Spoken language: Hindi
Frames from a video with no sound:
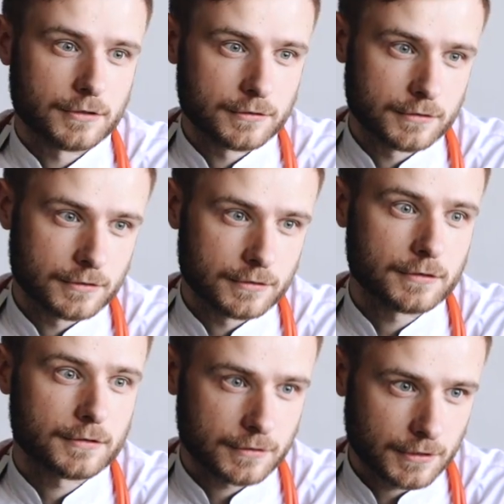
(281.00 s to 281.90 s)
डॉक्टर को
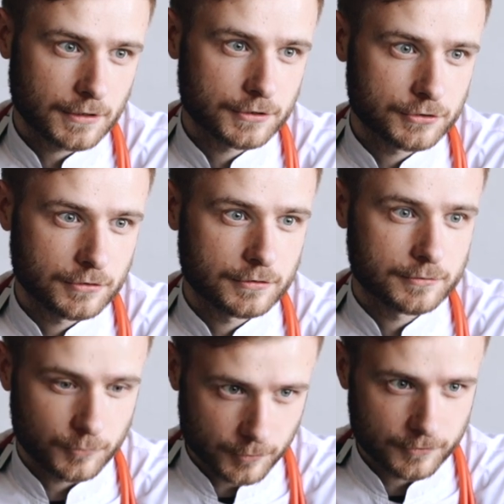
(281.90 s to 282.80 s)
कन्विंस करते हैं
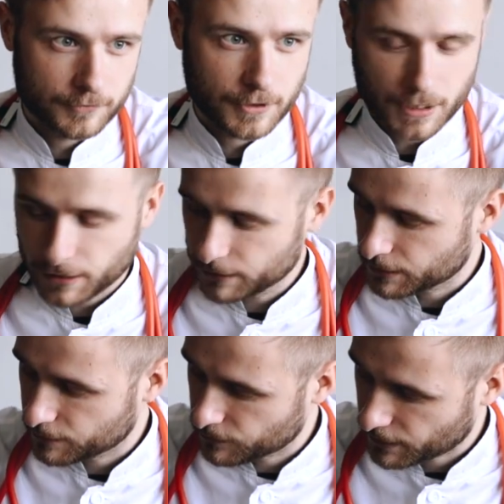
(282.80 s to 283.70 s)
अपने ब्रेन को
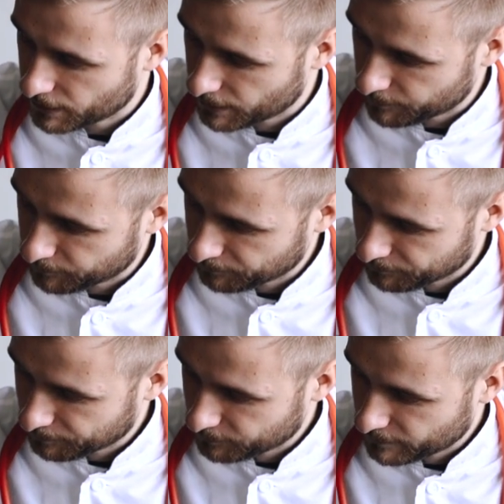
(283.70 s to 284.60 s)
प्रिस्क्राइब करने के लिए
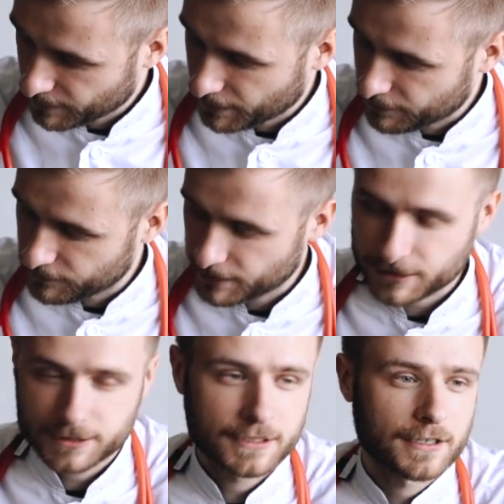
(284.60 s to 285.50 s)
अब ये प्रोसेस
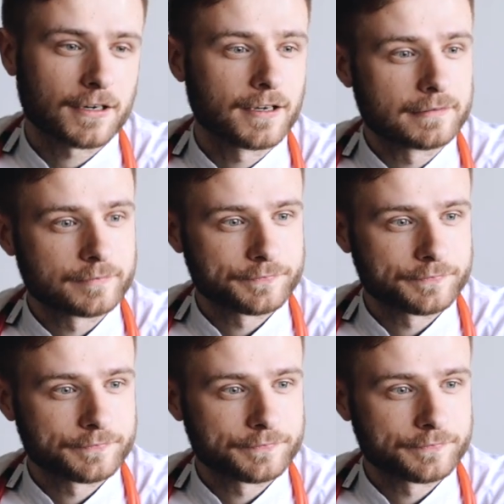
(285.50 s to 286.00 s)
फ्रेंड हम सारे